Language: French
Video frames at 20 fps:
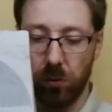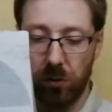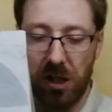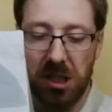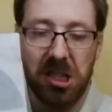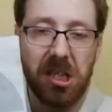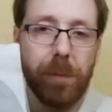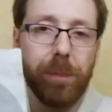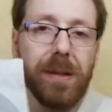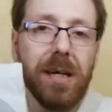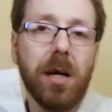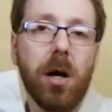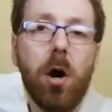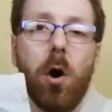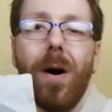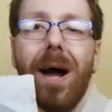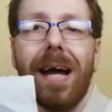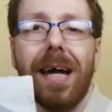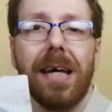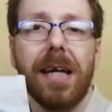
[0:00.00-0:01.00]
Donc là, j'ai pris
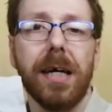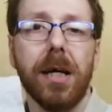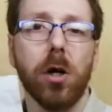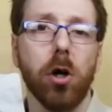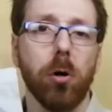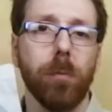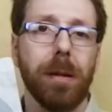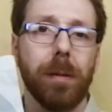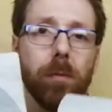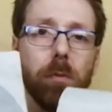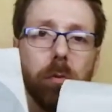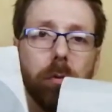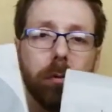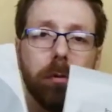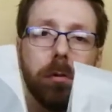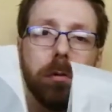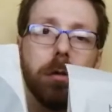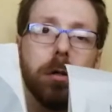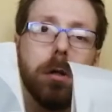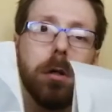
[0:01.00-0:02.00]
en 1 kg, mais
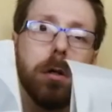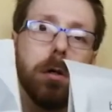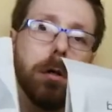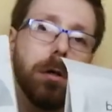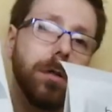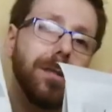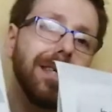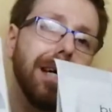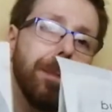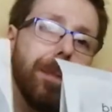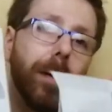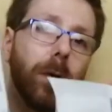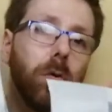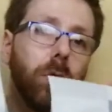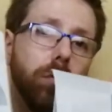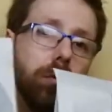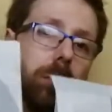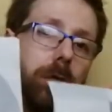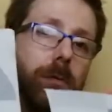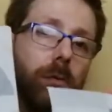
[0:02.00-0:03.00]
bon, euh, ça, par
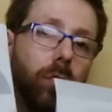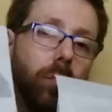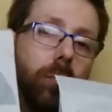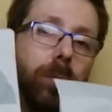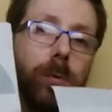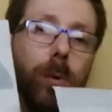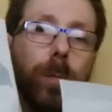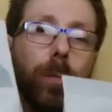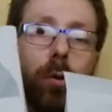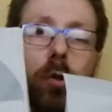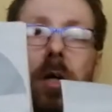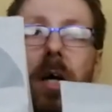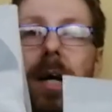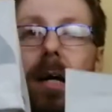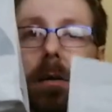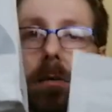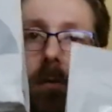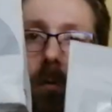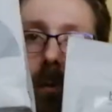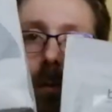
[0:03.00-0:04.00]
contre, bon, poder
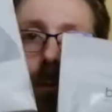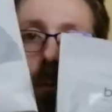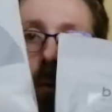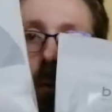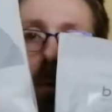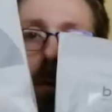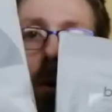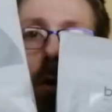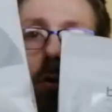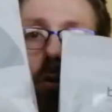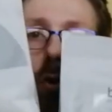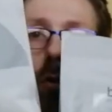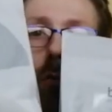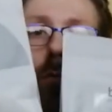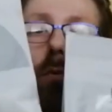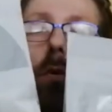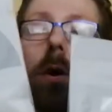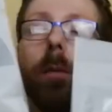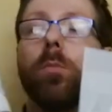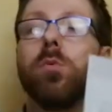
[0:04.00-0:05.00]
euh, ils me l'ont mis en deux
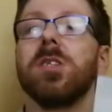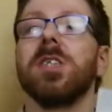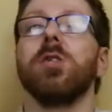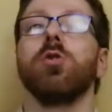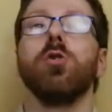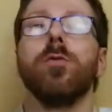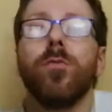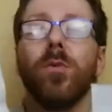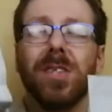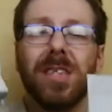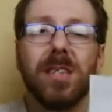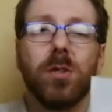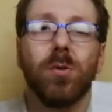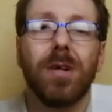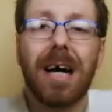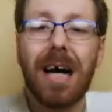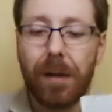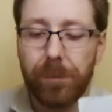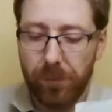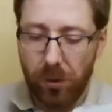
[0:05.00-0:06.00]
fois. Bon, c'est deux fois
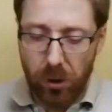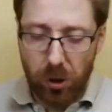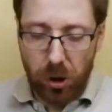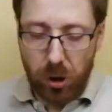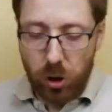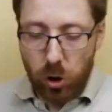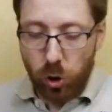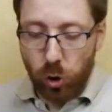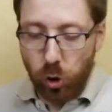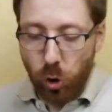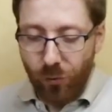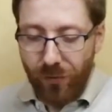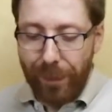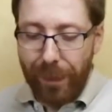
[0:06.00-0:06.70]
500 grammes. Je